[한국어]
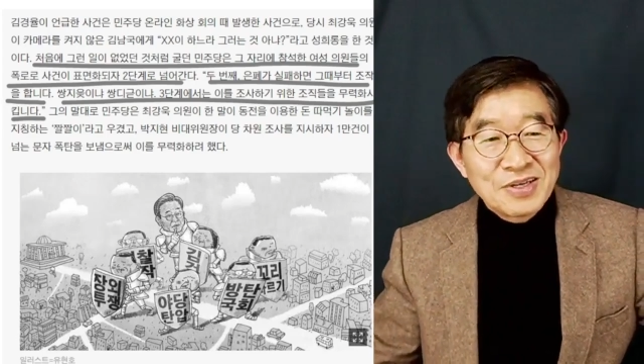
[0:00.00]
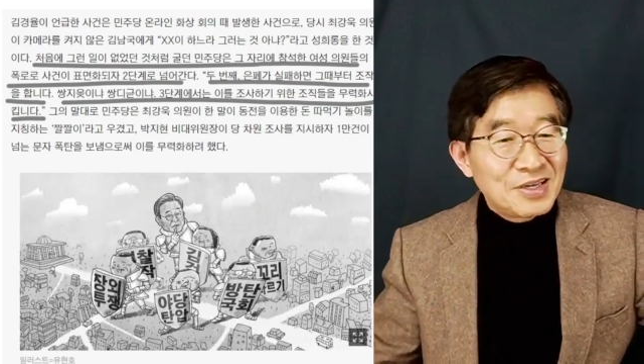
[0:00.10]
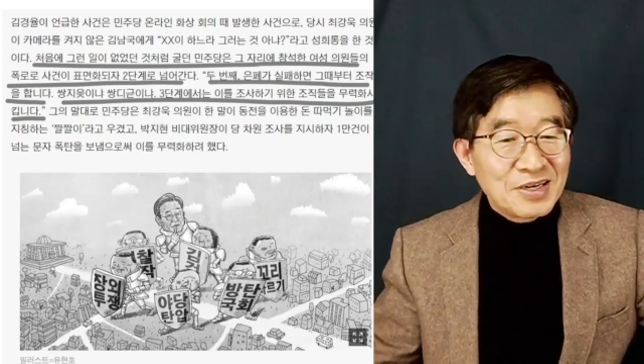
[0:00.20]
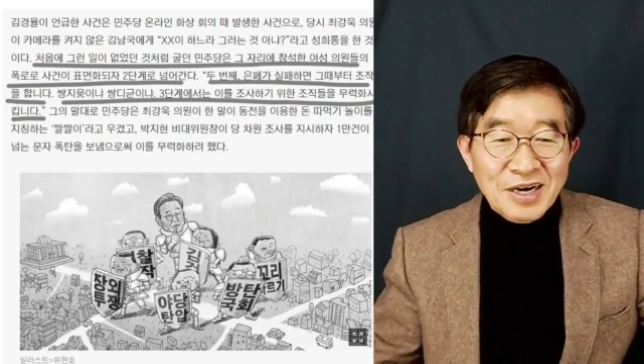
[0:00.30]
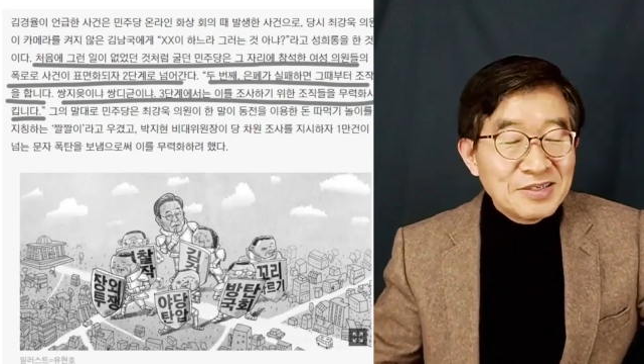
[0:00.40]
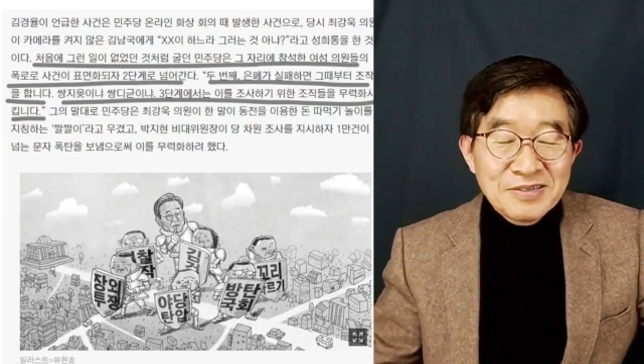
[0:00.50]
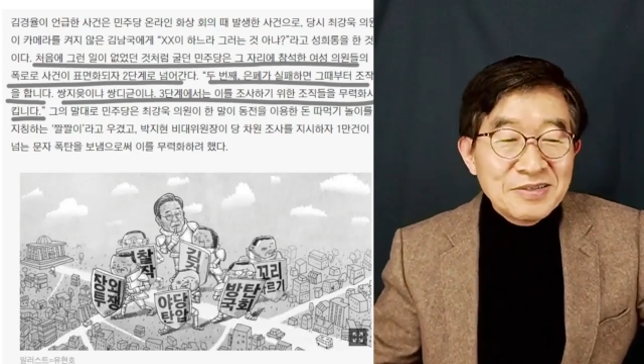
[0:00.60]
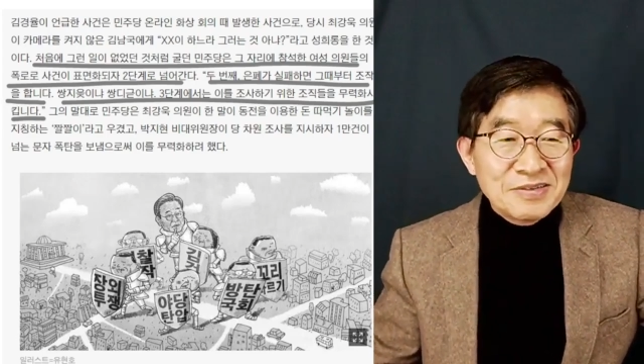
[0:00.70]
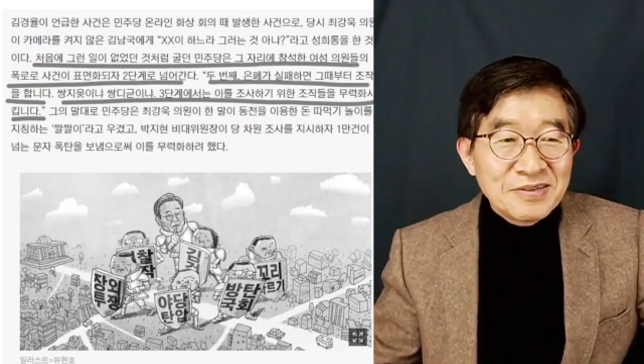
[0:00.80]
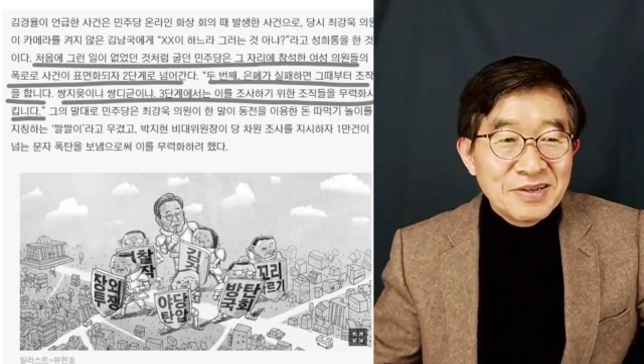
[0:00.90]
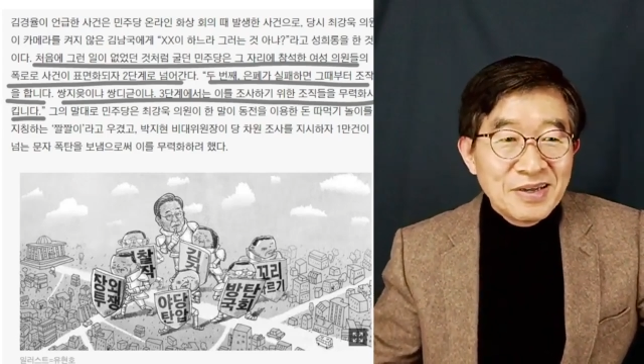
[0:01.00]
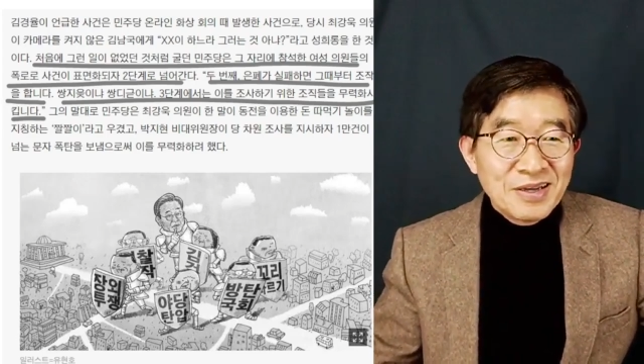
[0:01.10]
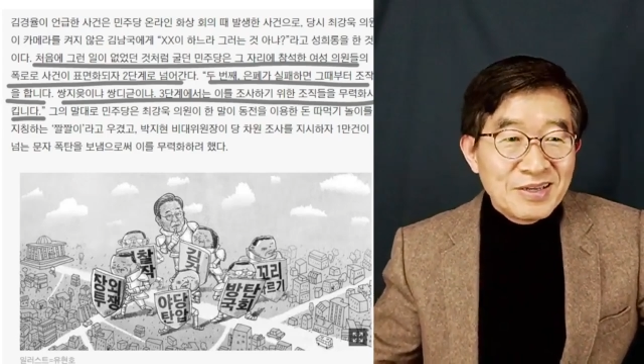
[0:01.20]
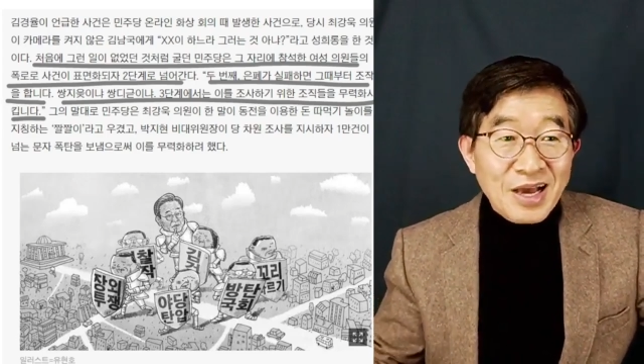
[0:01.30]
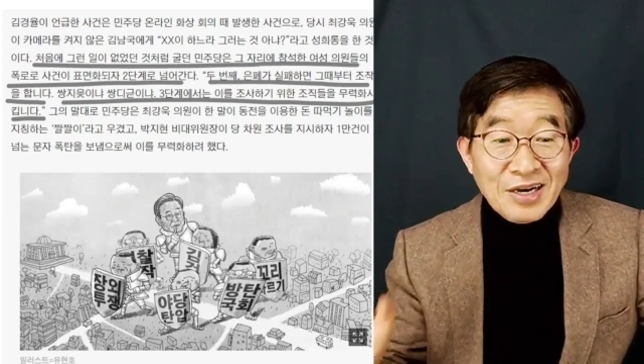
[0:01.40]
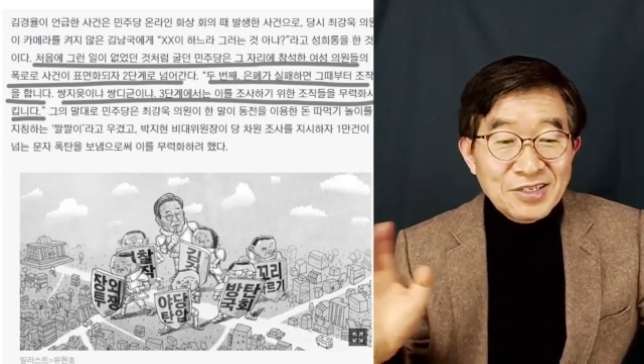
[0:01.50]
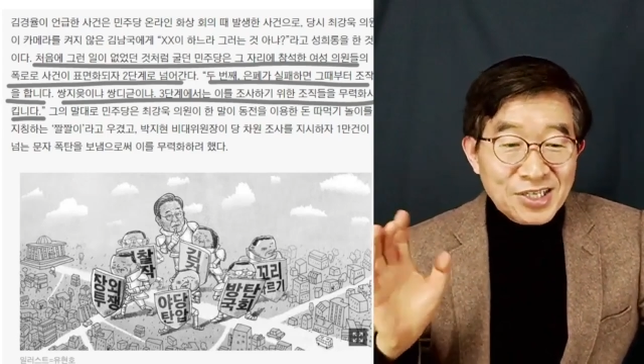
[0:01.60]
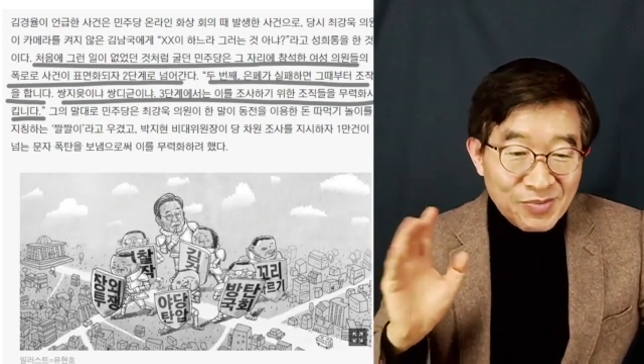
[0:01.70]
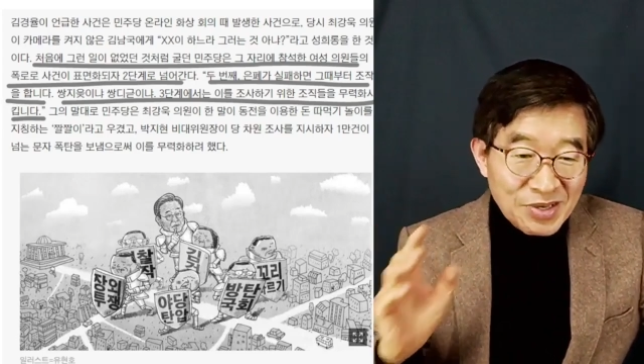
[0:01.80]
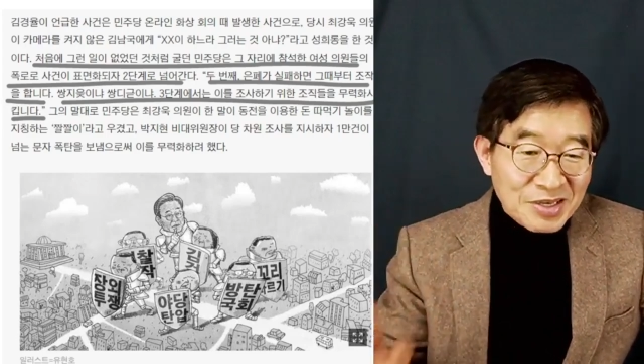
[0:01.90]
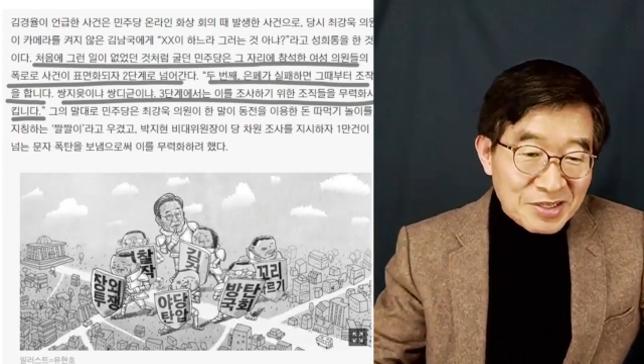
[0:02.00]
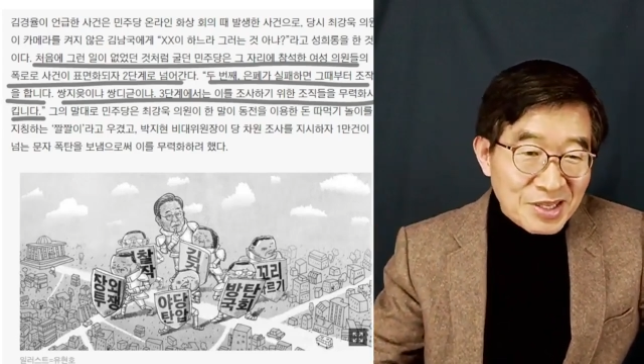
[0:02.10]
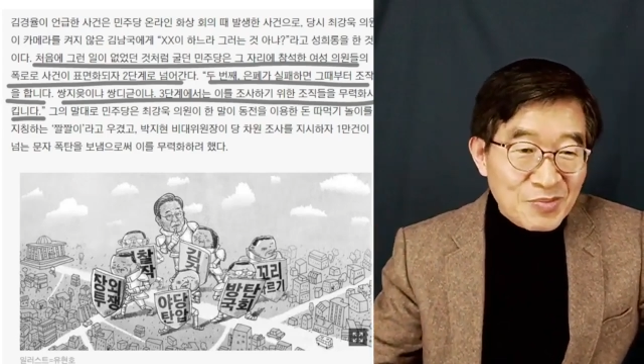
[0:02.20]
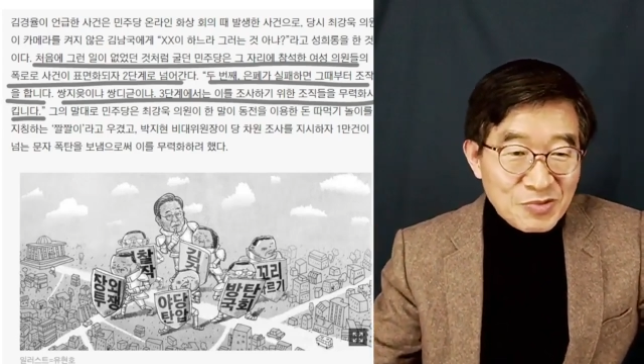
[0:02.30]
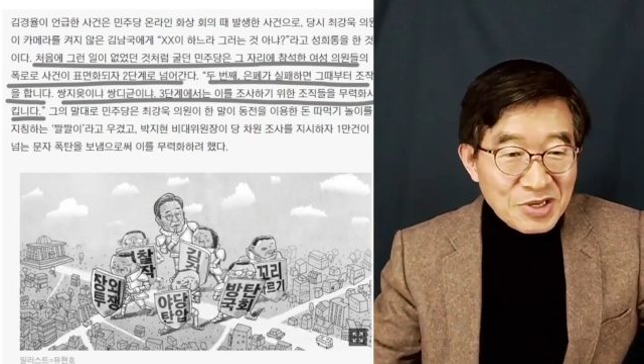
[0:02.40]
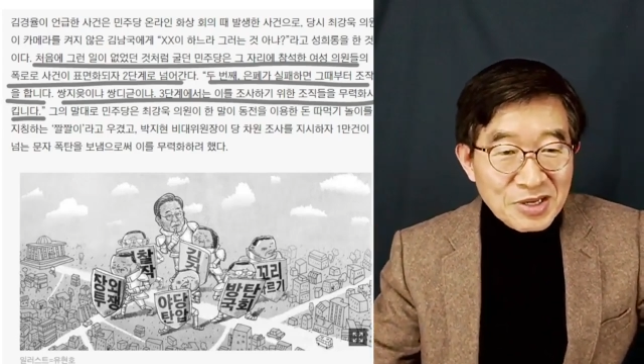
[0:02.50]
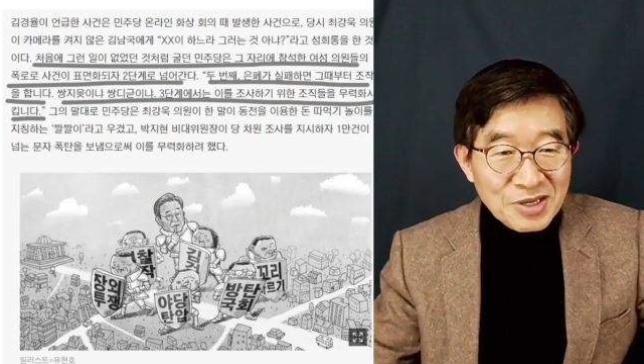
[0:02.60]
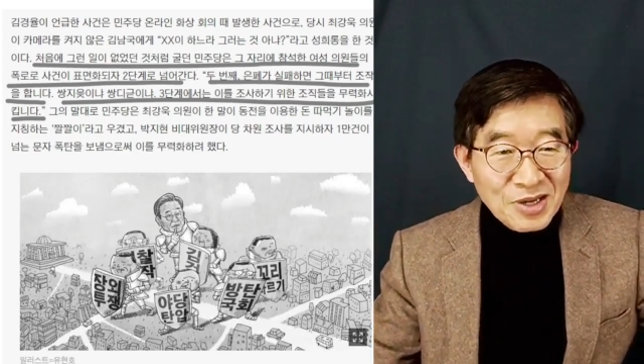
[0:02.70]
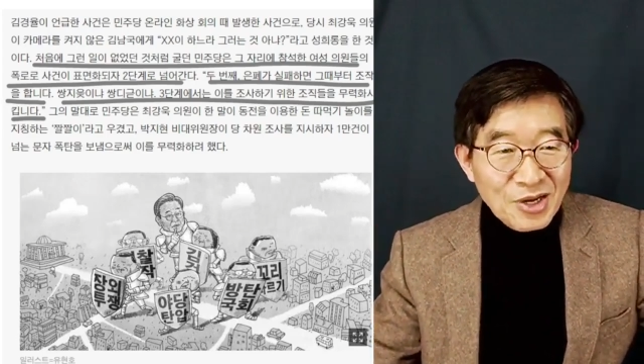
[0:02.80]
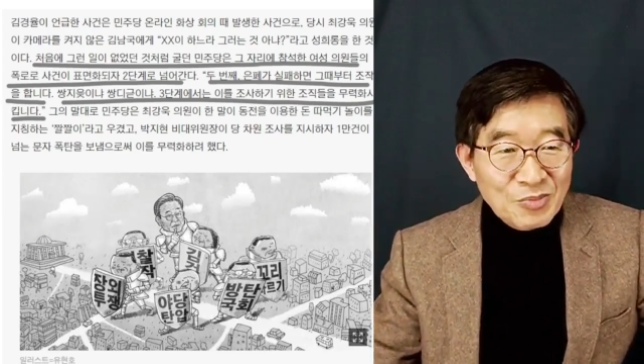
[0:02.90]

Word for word: 인간은 양심이 있기 때문에